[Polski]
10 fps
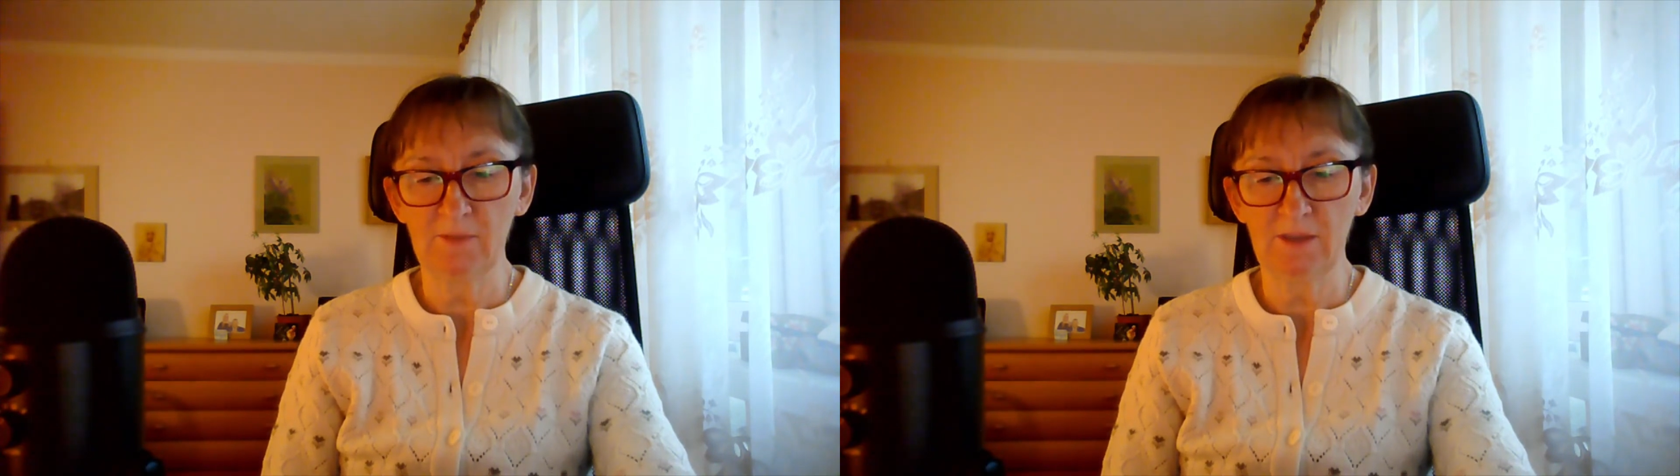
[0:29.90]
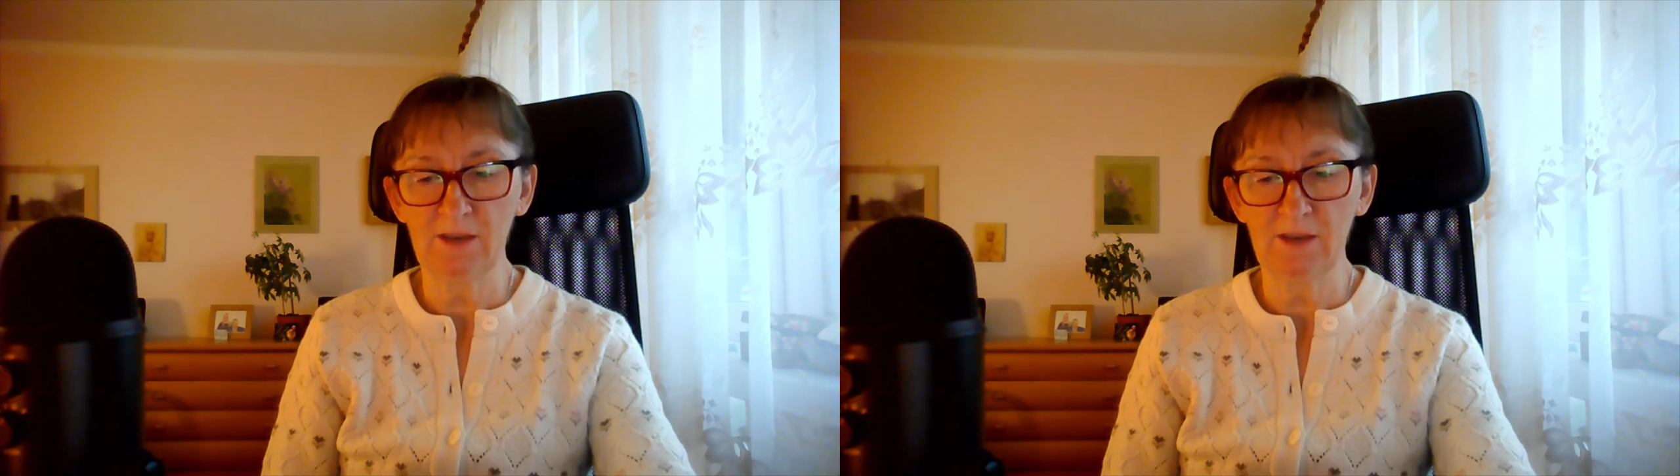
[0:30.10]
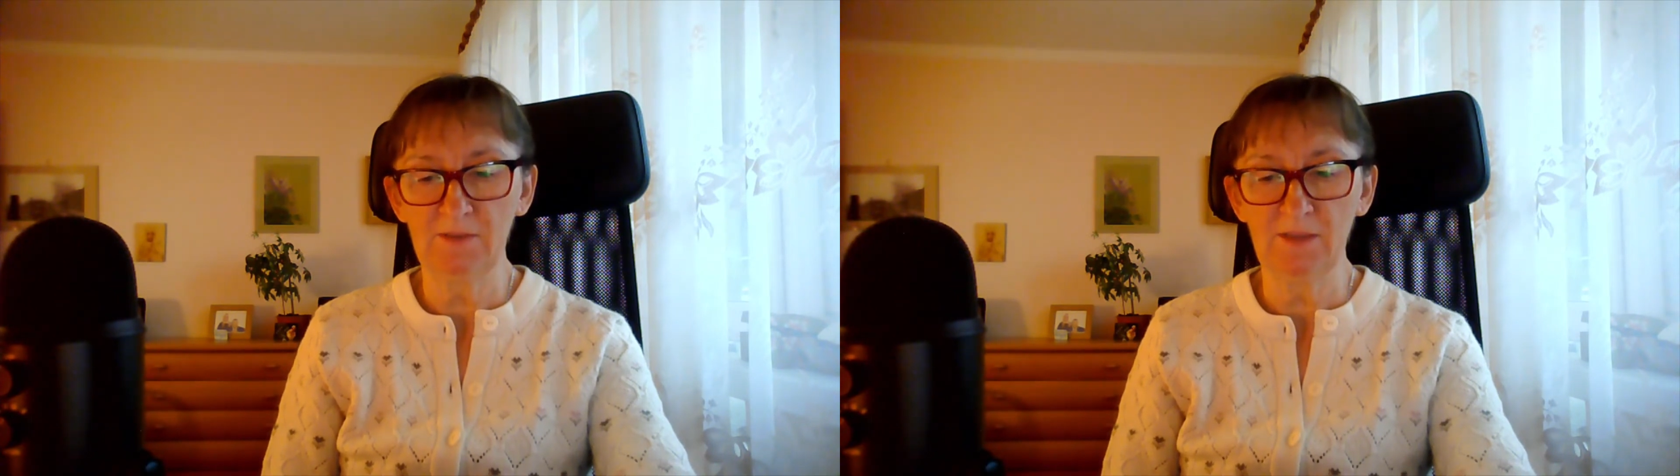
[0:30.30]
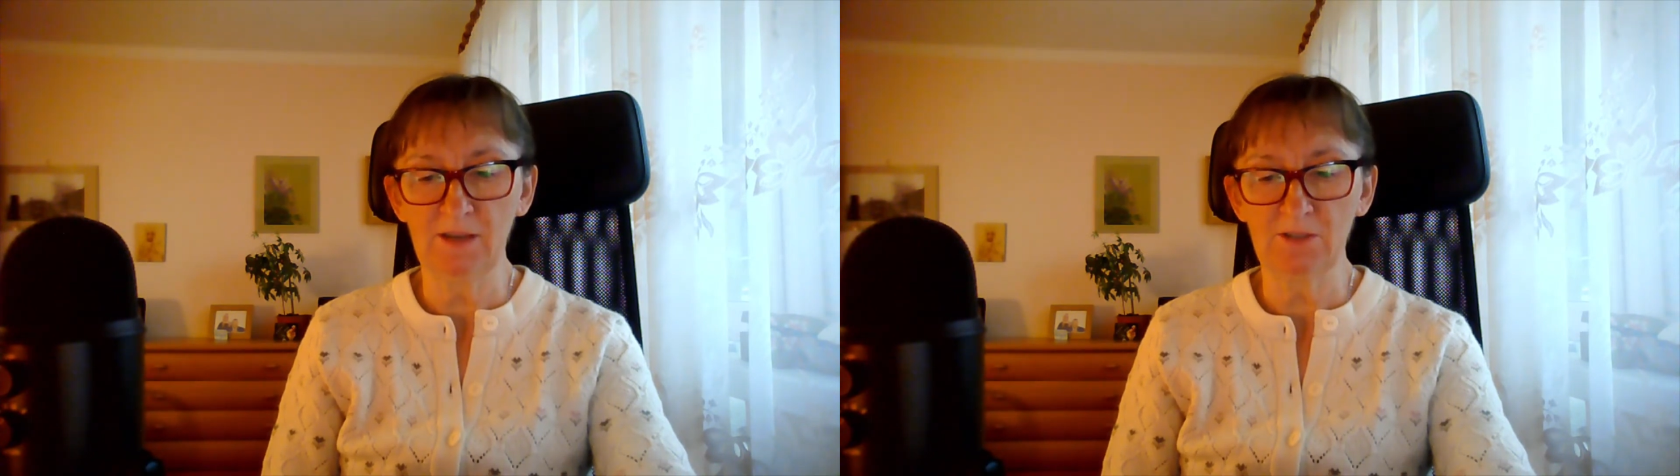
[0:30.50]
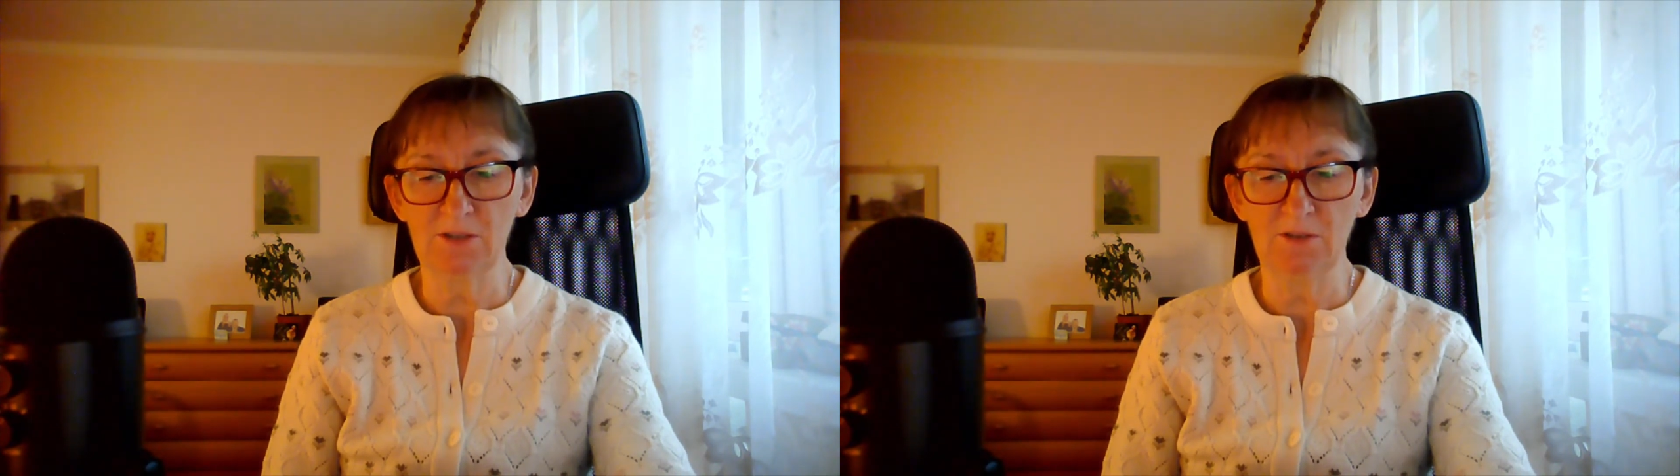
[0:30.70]
Jedna
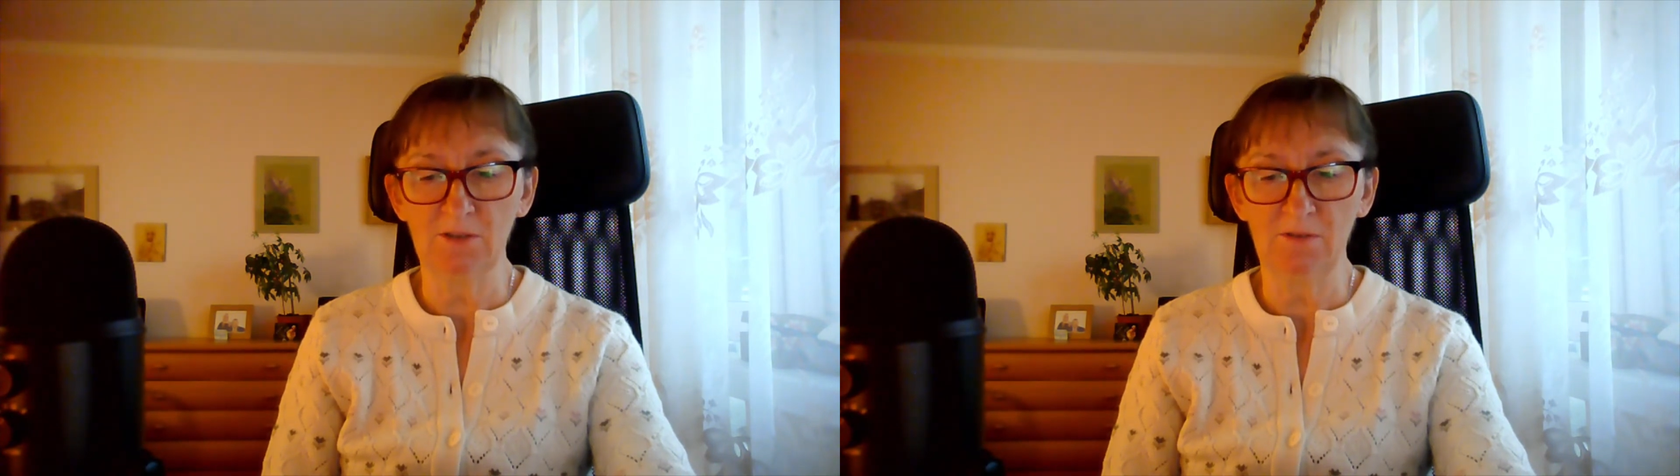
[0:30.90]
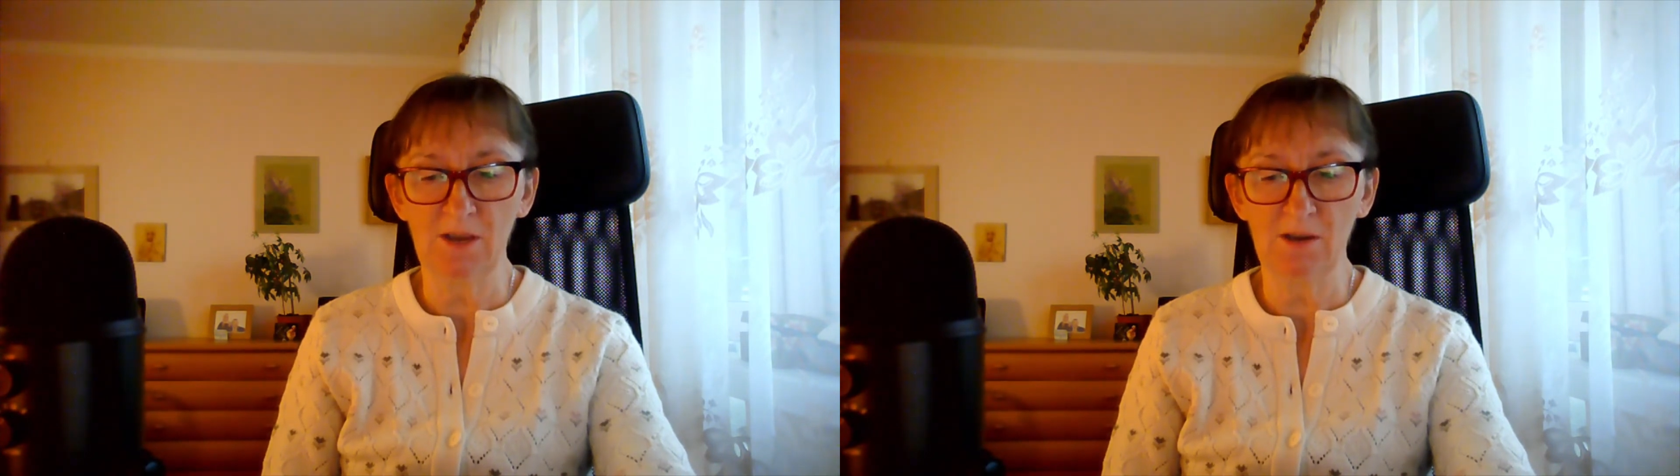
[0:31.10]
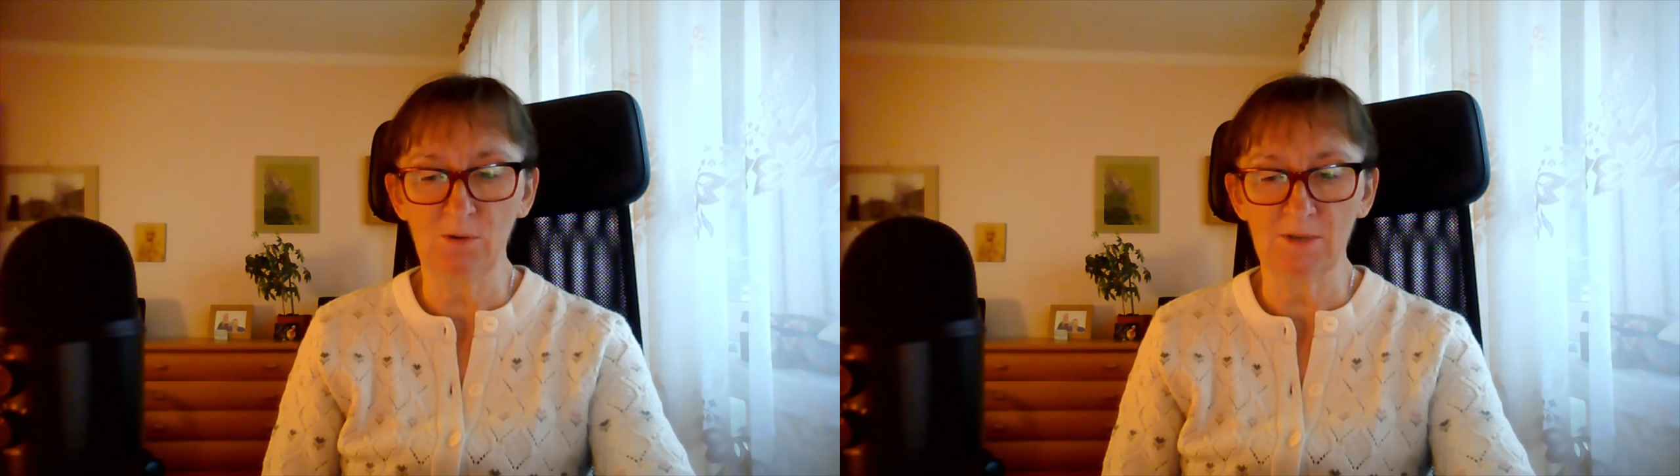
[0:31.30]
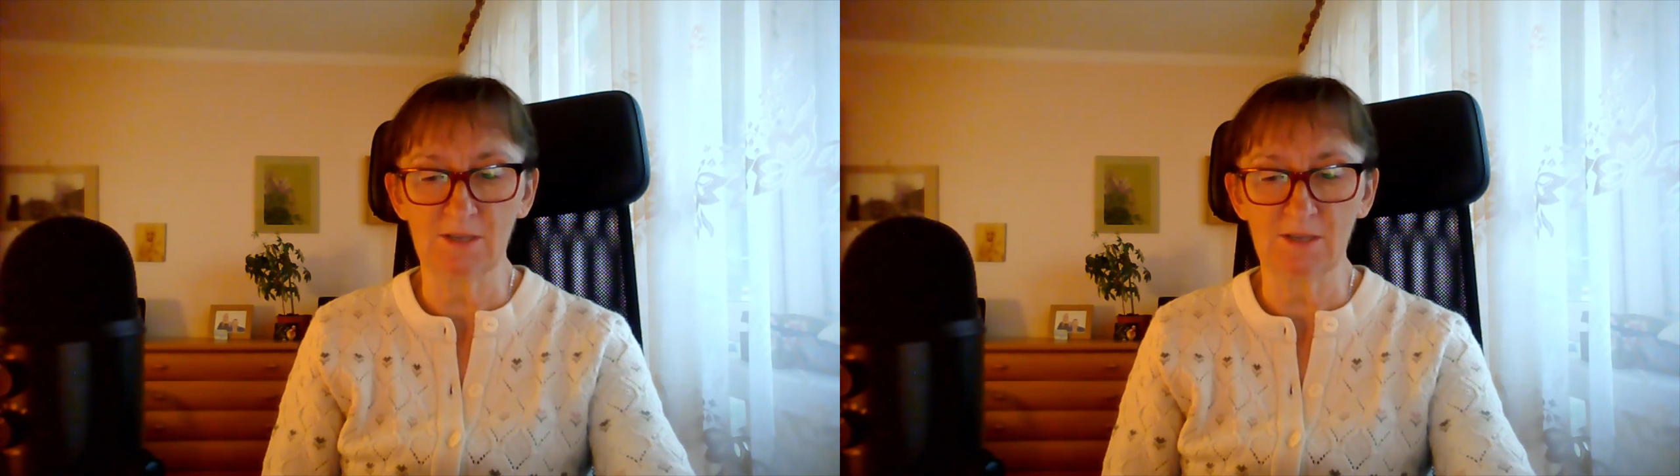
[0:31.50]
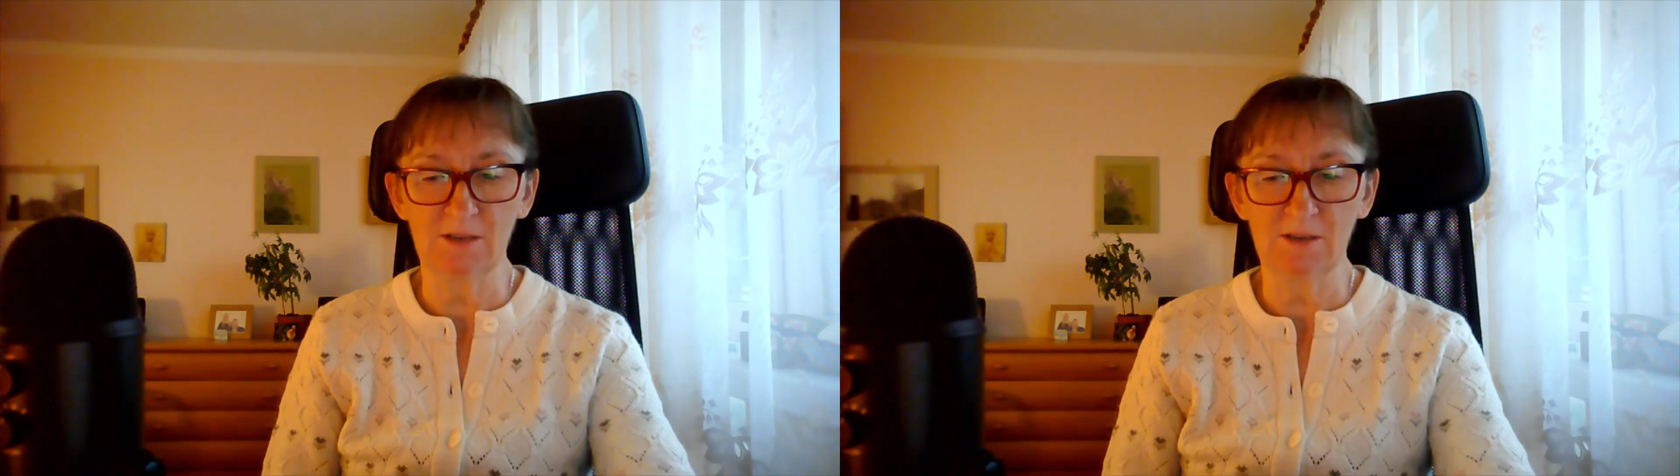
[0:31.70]
czy dwie
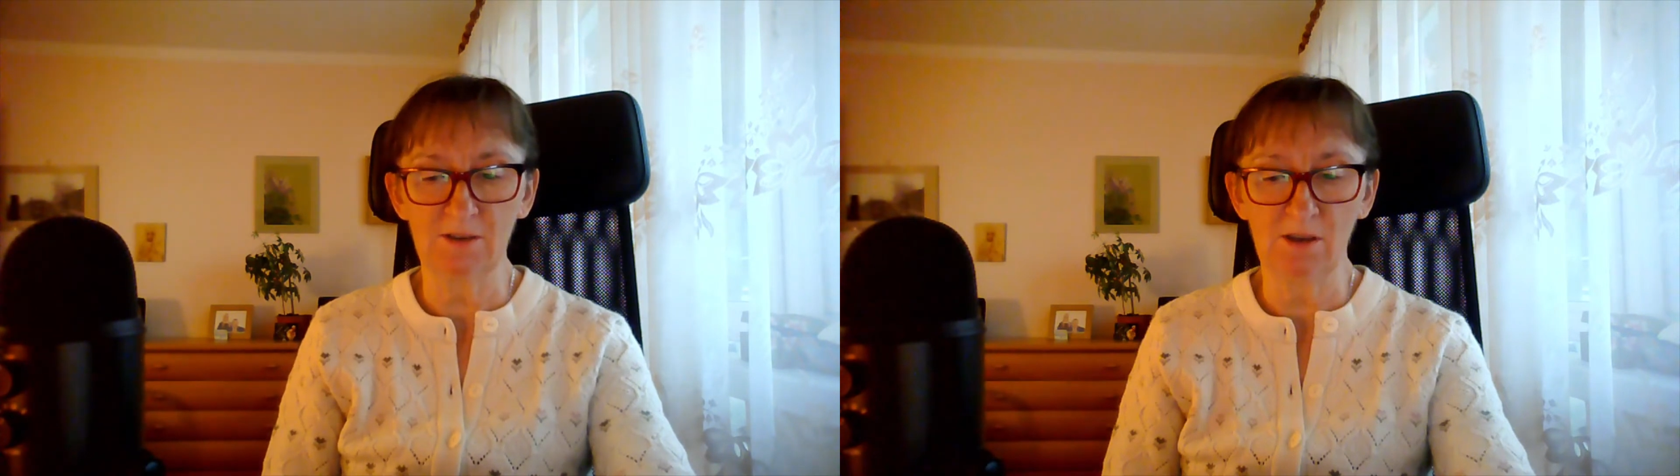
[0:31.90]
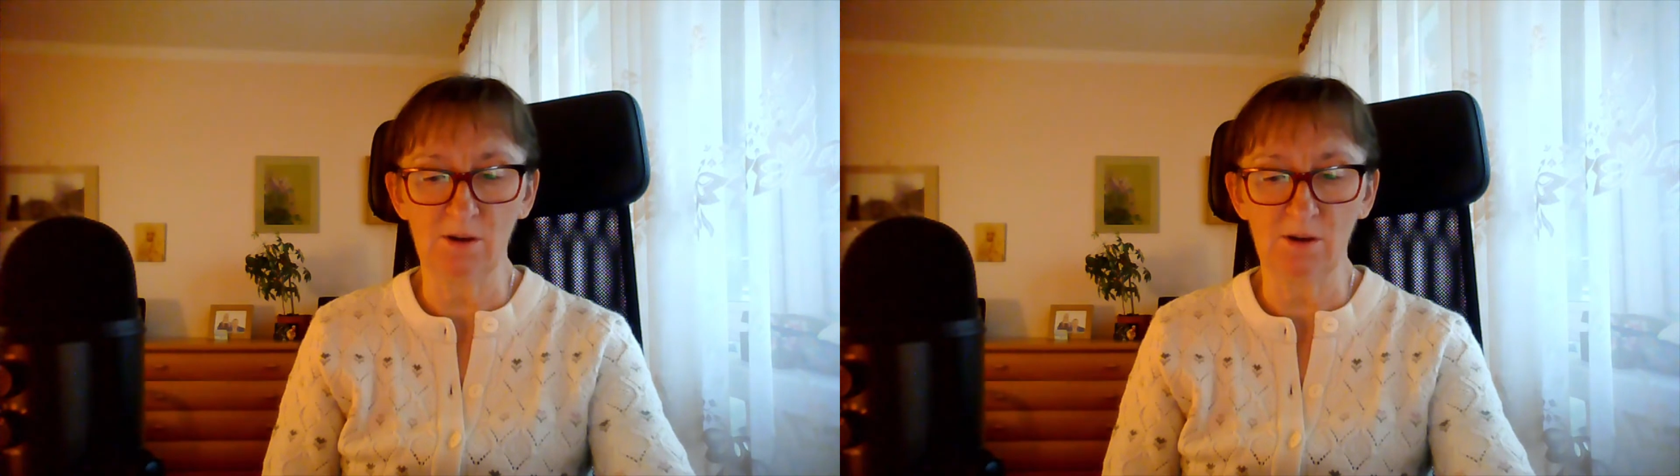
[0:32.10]
łzy nie